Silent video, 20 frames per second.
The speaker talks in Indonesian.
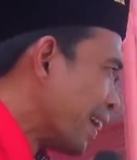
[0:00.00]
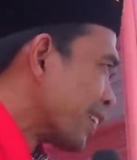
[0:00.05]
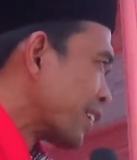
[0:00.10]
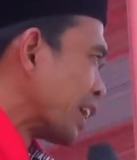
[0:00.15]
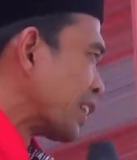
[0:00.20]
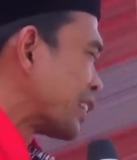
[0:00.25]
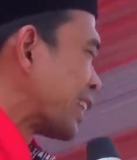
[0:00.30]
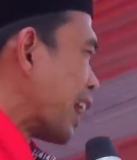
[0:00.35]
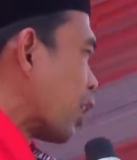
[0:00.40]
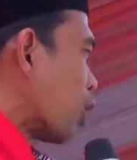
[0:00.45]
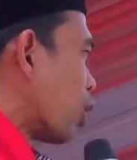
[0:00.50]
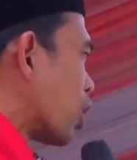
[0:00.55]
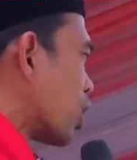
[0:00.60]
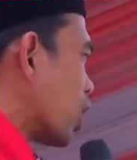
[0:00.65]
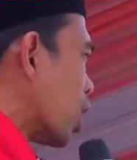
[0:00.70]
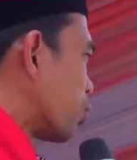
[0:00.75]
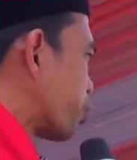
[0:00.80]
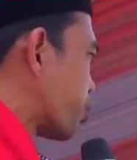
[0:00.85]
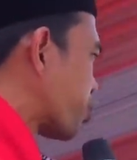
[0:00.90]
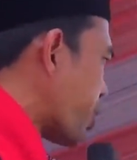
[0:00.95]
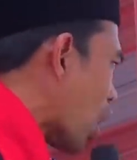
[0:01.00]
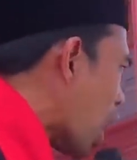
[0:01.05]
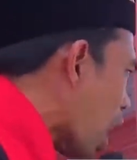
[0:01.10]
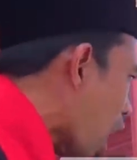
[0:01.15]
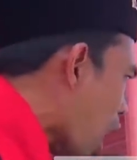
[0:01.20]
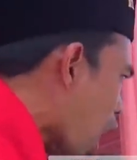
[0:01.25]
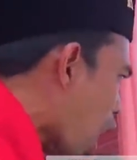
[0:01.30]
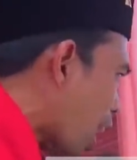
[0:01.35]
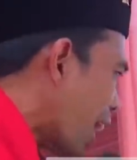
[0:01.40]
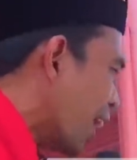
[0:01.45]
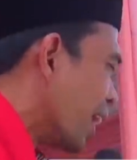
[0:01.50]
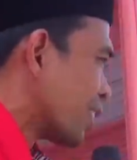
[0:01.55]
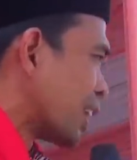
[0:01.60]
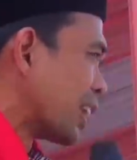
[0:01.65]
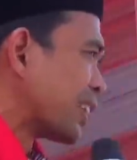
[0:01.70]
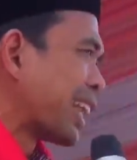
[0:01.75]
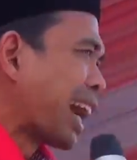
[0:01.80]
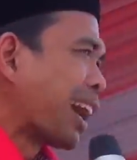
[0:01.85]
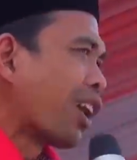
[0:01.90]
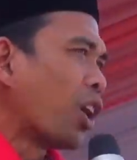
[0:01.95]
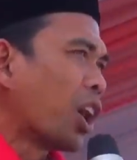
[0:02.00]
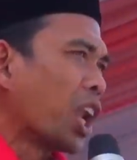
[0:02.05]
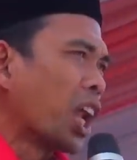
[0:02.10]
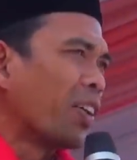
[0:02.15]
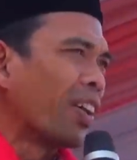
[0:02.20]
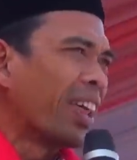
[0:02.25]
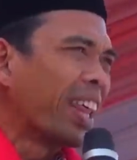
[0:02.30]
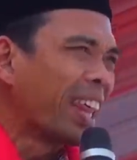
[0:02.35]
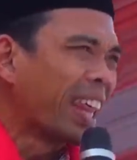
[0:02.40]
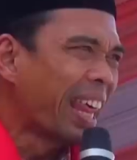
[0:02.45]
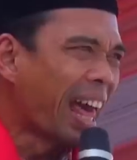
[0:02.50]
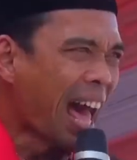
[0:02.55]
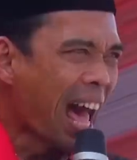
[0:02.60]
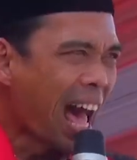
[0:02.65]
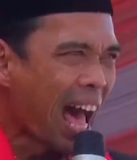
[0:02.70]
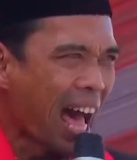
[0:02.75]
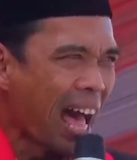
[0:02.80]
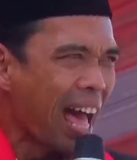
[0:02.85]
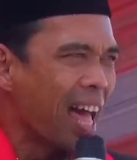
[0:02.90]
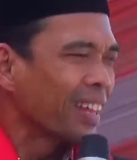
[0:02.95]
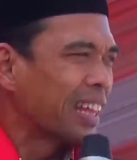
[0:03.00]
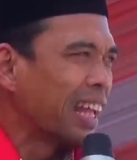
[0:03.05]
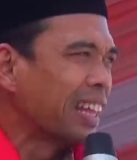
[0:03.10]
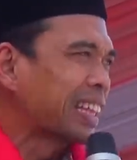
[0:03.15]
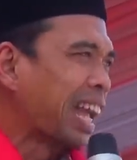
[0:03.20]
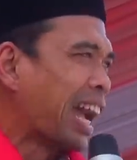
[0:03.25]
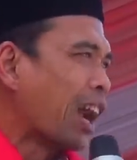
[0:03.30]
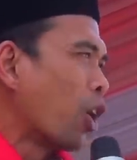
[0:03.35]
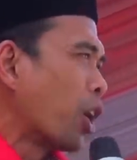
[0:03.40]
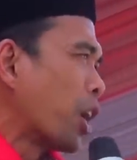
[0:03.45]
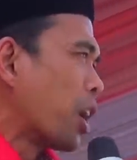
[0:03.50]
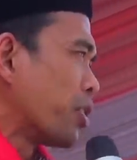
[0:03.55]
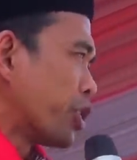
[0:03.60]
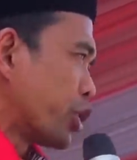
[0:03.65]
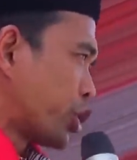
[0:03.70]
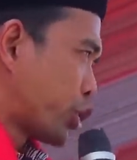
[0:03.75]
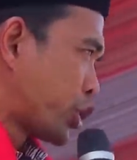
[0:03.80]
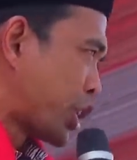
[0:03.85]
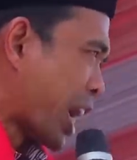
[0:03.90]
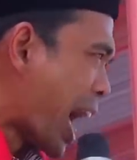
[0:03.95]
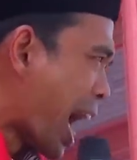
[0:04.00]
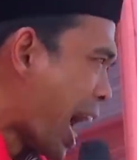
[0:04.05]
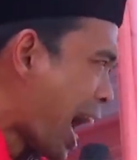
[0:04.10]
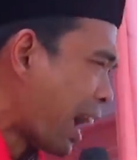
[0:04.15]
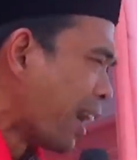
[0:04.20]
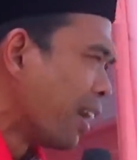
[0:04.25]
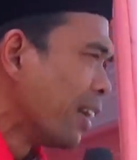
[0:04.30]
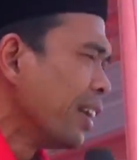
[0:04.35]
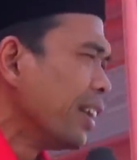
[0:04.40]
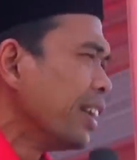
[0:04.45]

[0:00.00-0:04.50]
tentang huruf Ta, tentang huruf La, tentang huruf Ja.